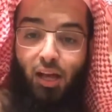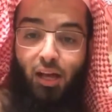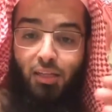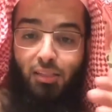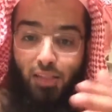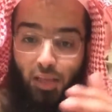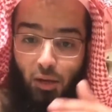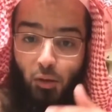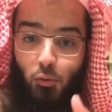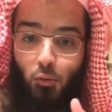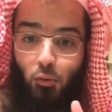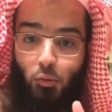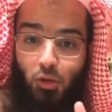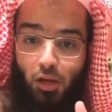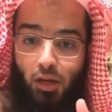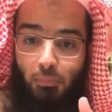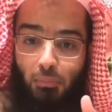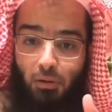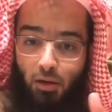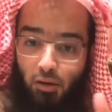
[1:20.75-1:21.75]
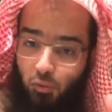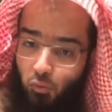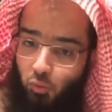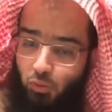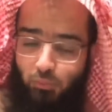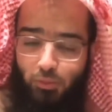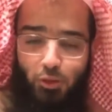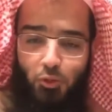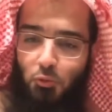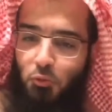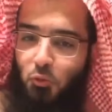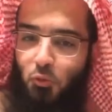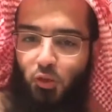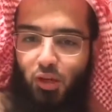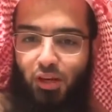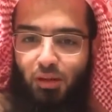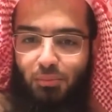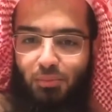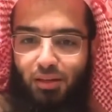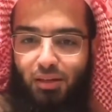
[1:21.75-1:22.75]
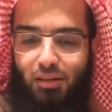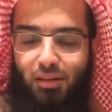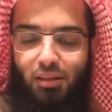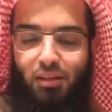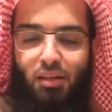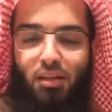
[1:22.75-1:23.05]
عطاؤه رحمة ومنعه رحمة